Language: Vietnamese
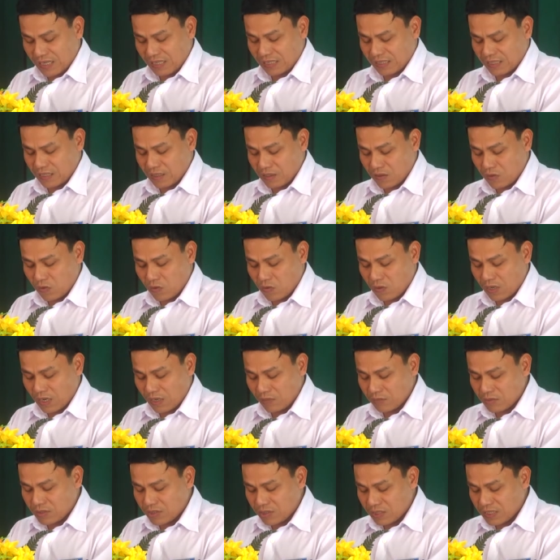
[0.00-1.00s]
định cái nguồn
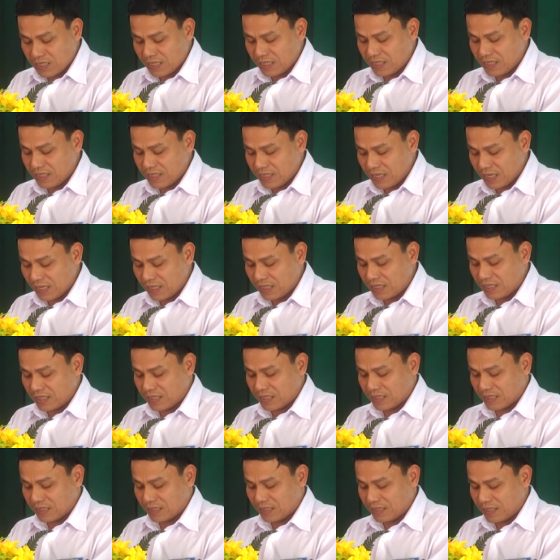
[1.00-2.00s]
gốc xuất xứ chất
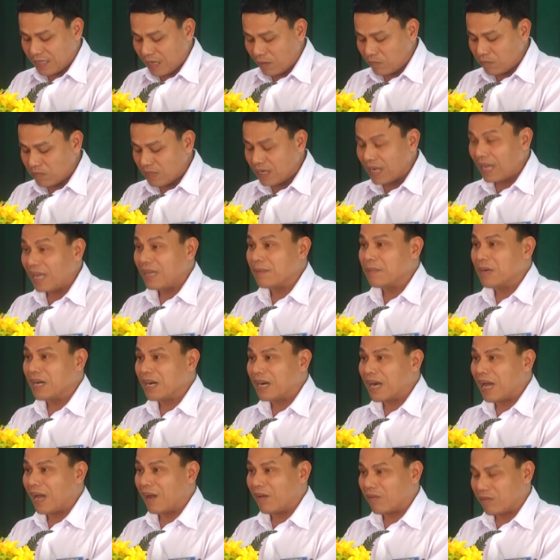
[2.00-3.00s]
lượng giống cây
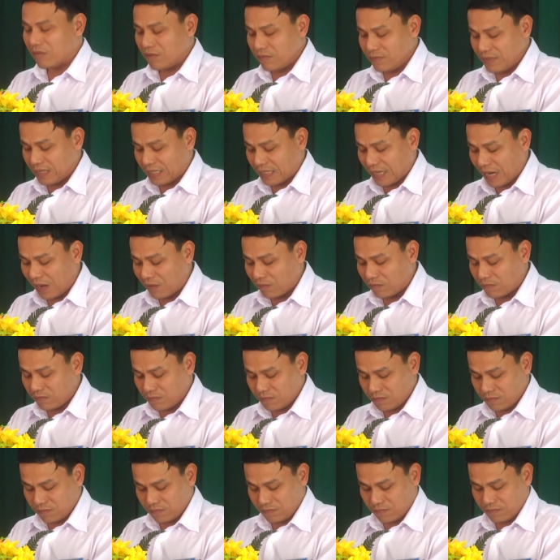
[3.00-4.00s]
ban đào của việc trồng
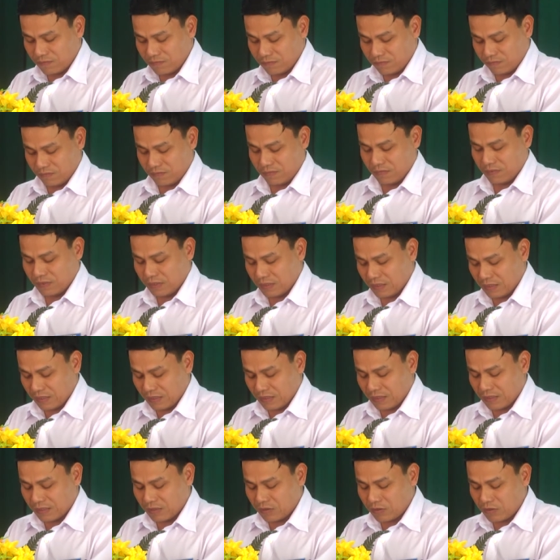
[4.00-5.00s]

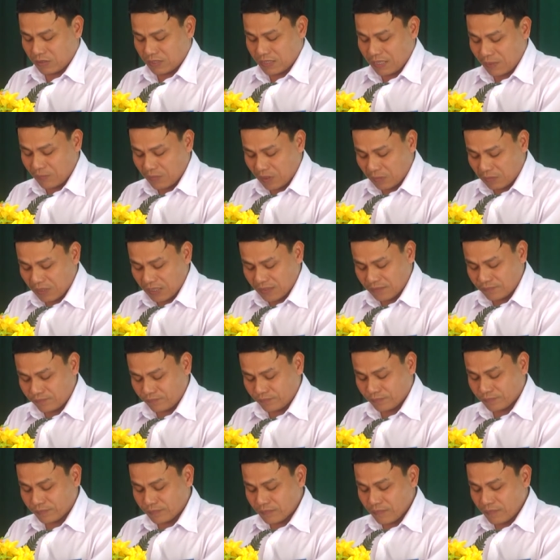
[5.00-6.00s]
của sâm ngọc linh
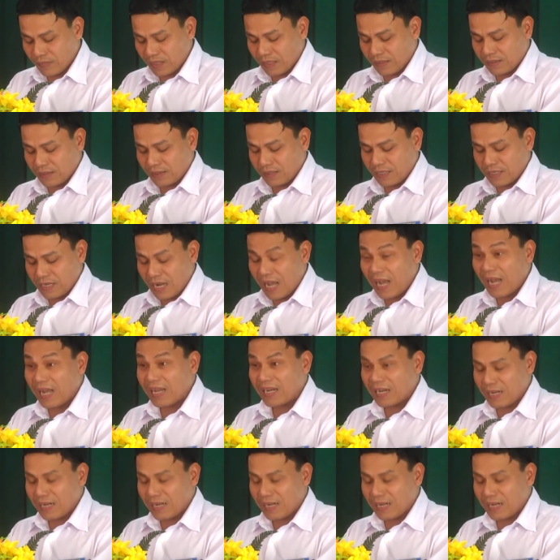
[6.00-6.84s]
thứ hai